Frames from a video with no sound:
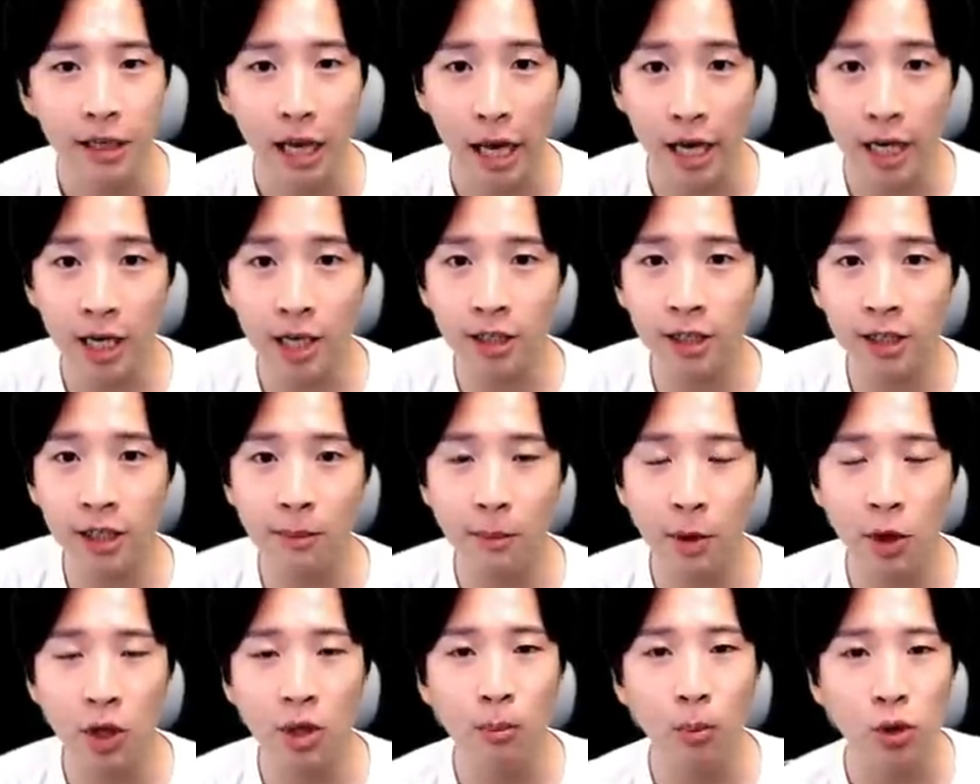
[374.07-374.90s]
예를
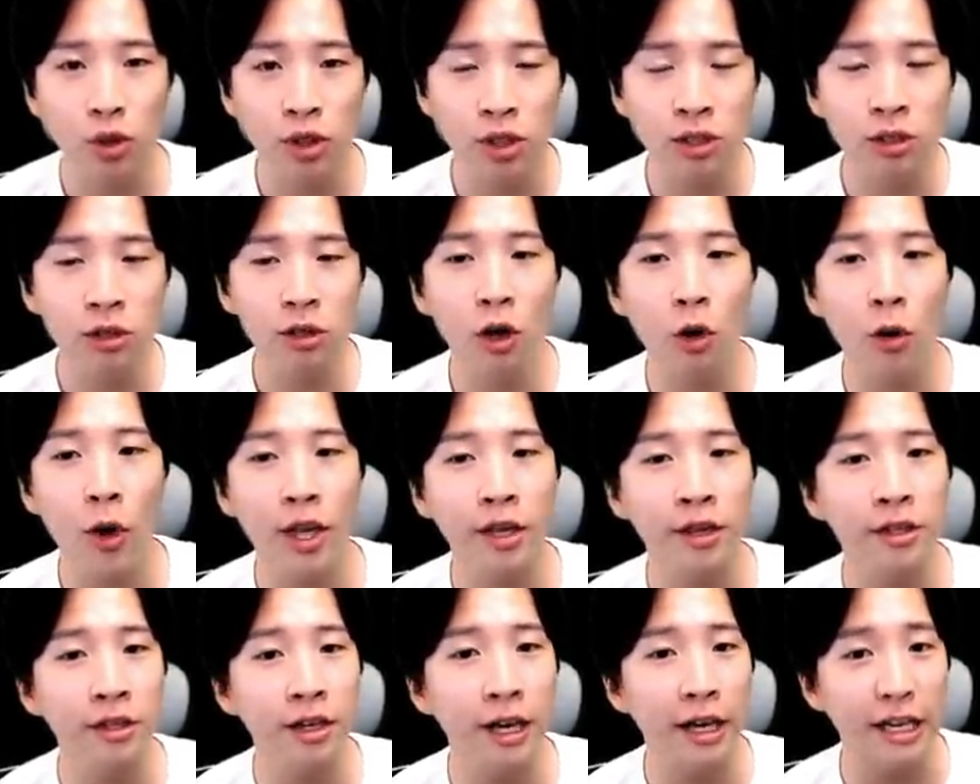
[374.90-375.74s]
들면은 뭐 증거
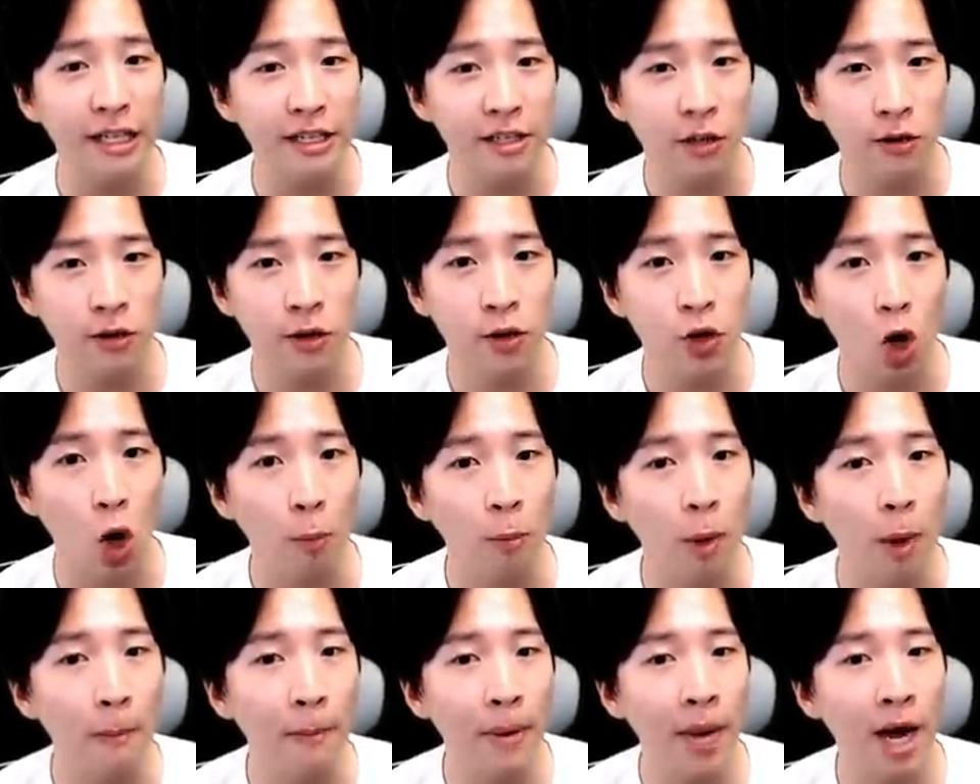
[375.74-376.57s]
획득에 있어서
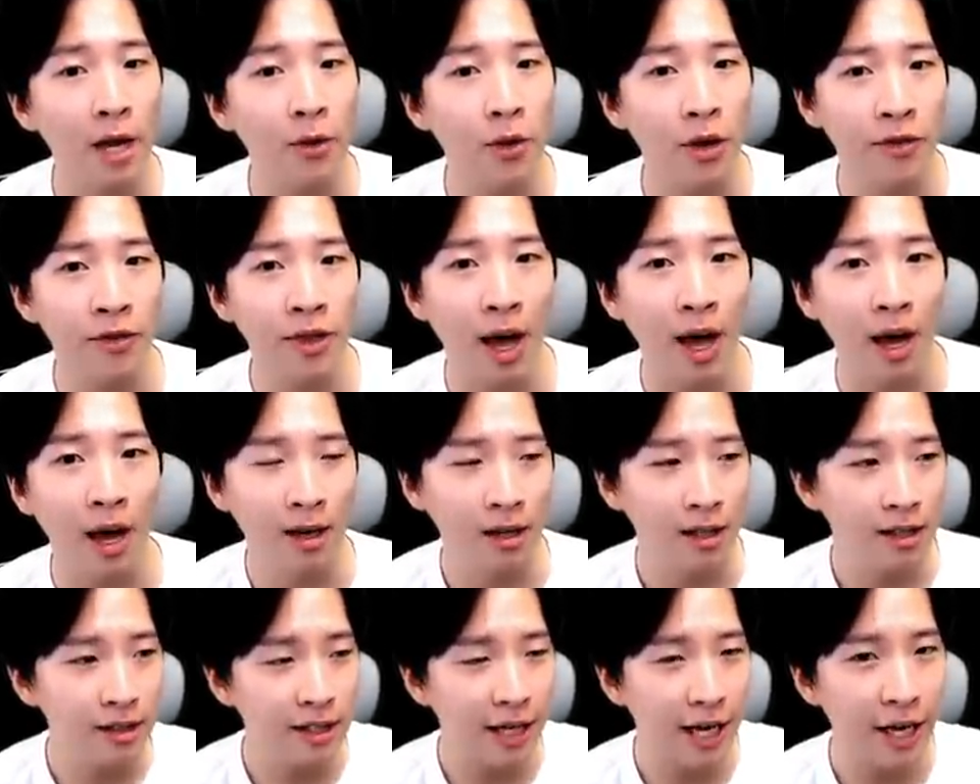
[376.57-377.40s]
적법해야 된다,
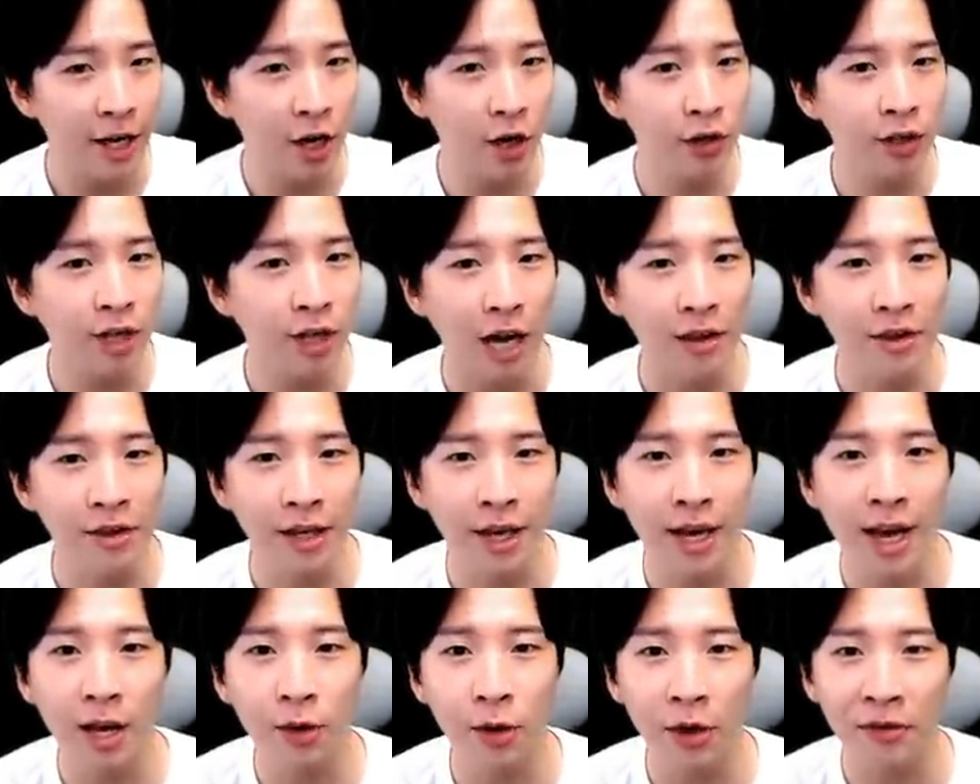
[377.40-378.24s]
재현
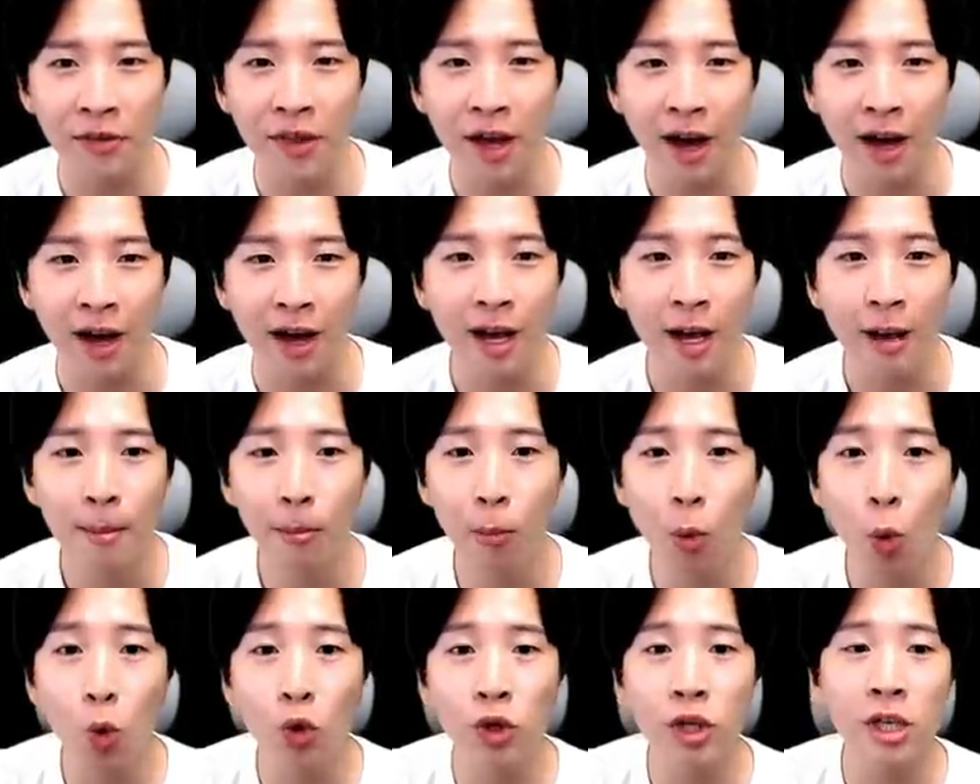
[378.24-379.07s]
가능해야 된다,
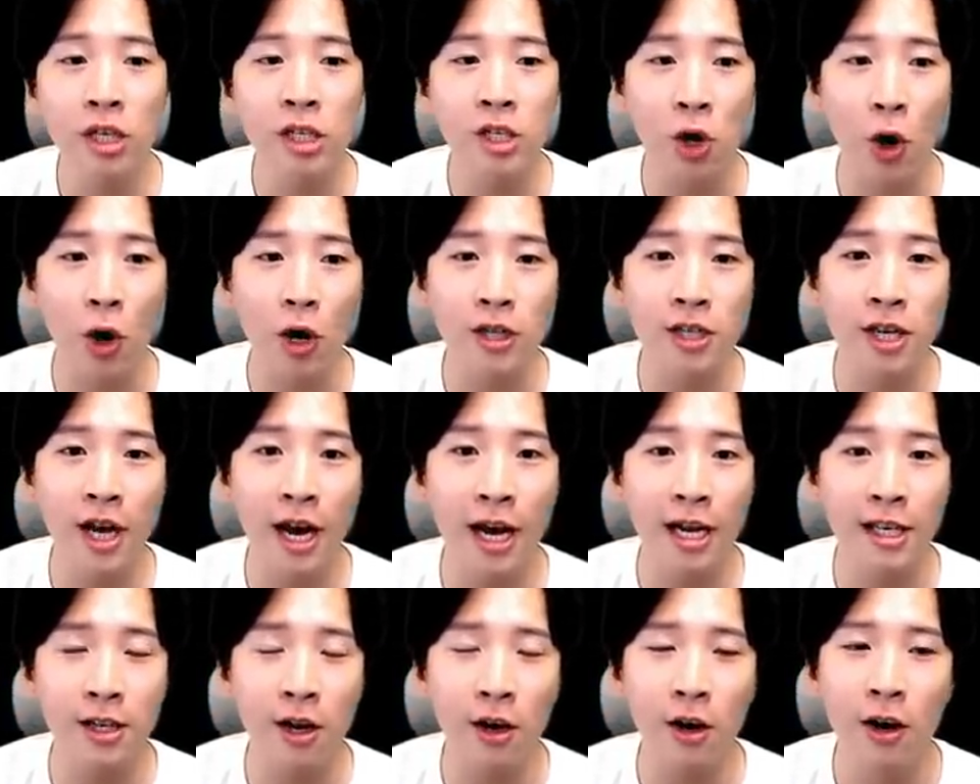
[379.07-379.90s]
모든
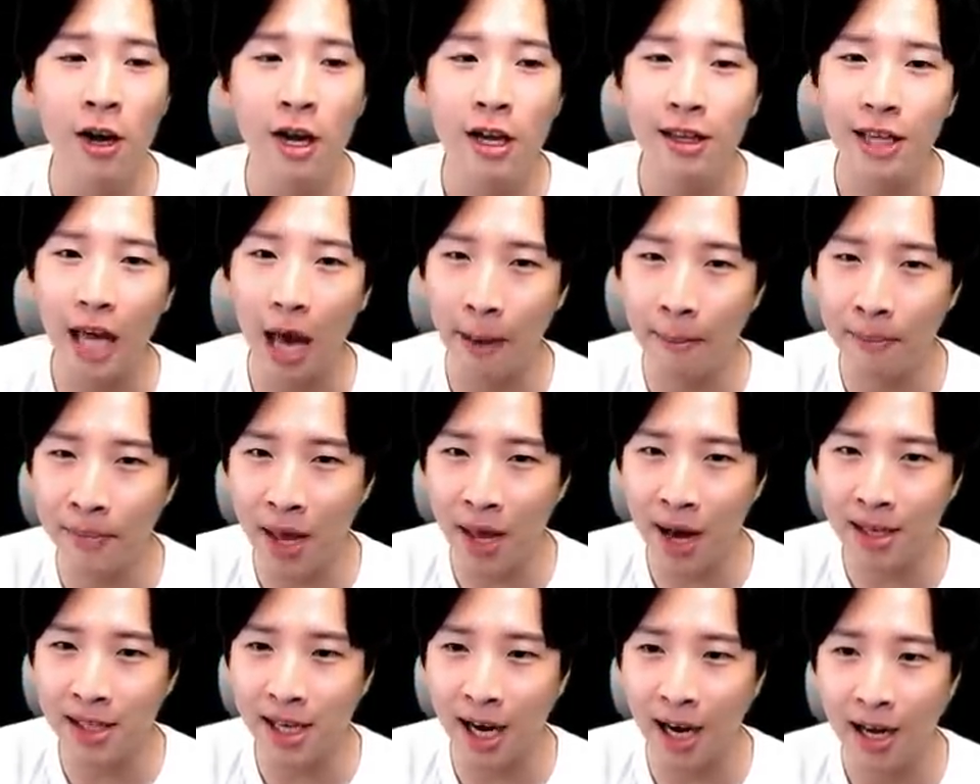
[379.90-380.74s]
절차에서
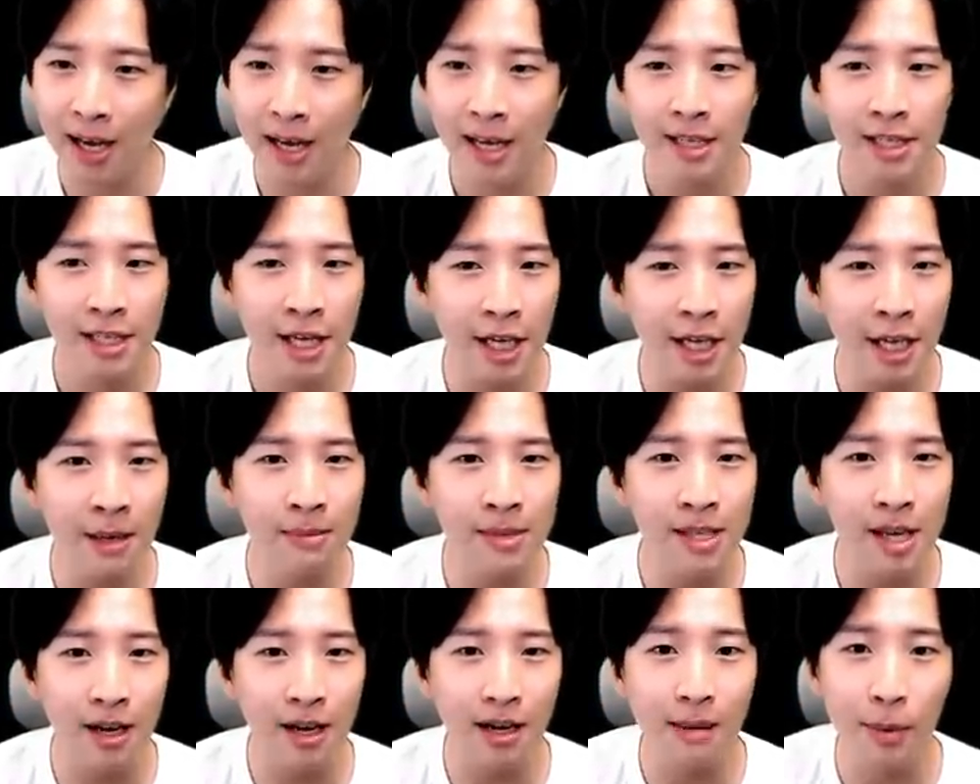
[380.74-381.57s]
담당자,
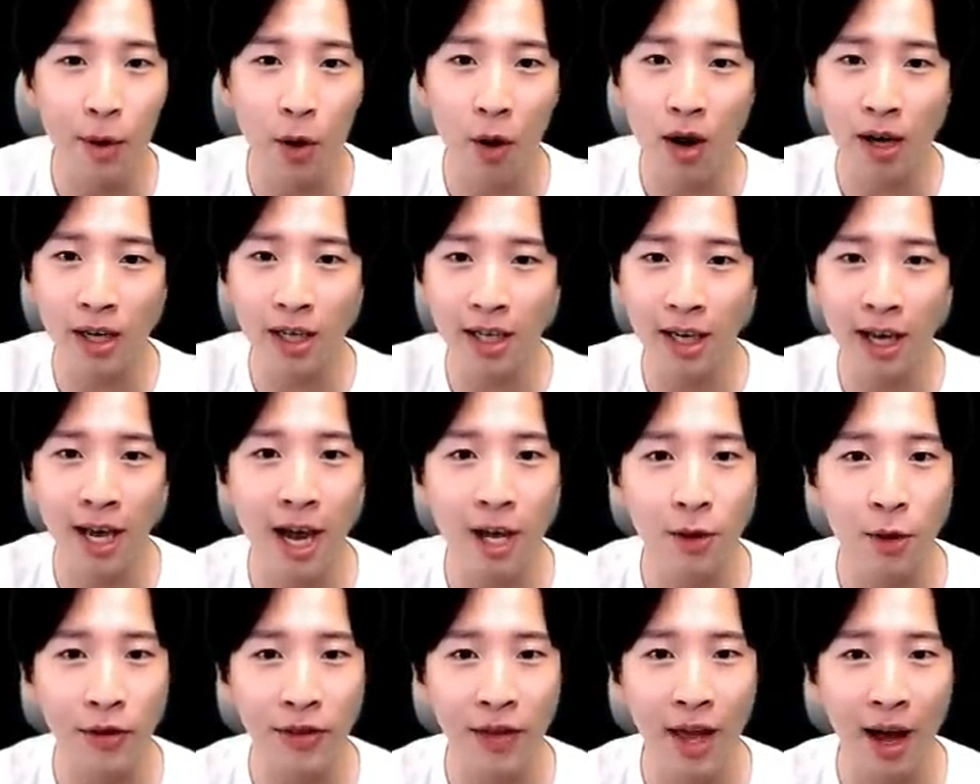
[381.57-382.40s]
책임자를 명확히
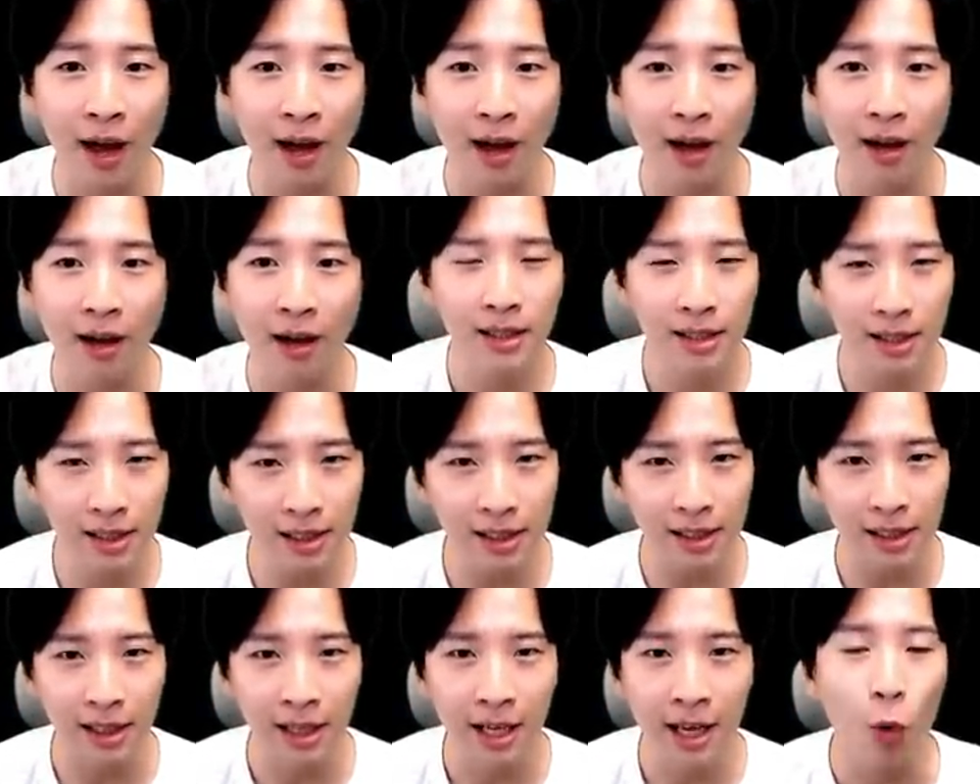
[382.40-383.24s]
해야 된다
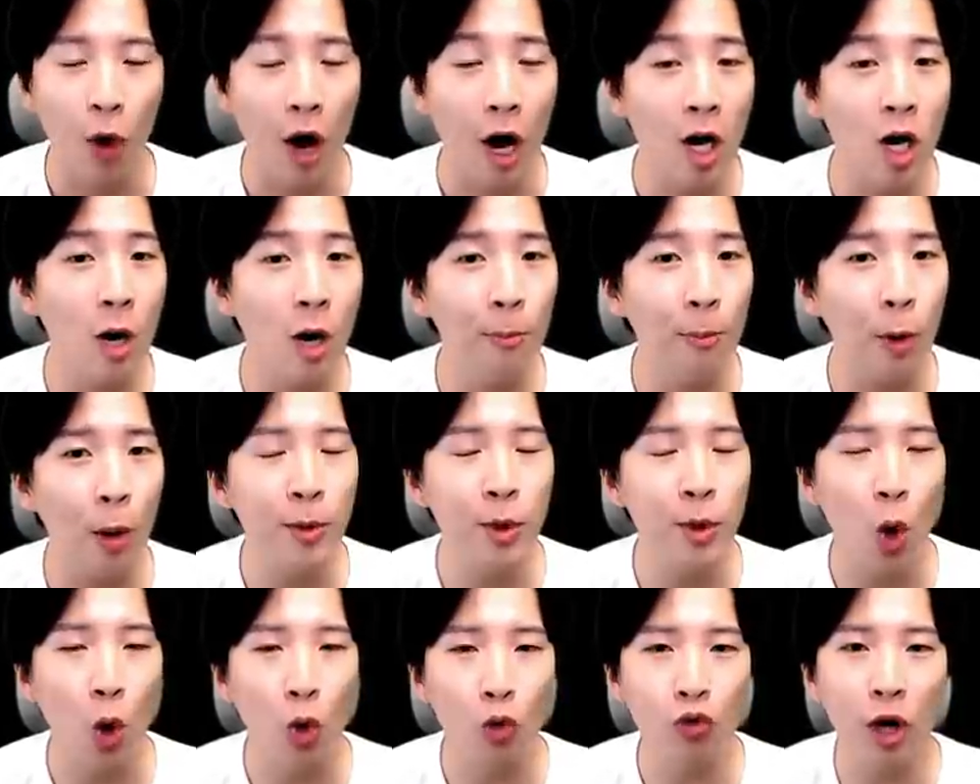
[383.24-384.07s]
등등 관련
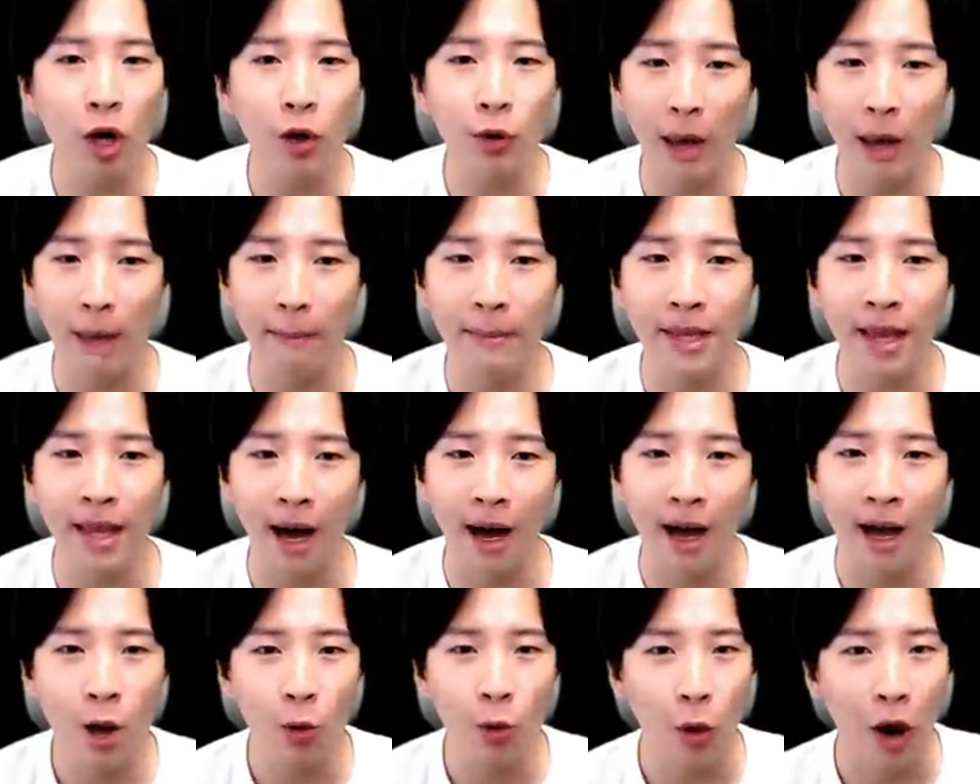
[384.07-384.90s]
법이 연구가 됩니다.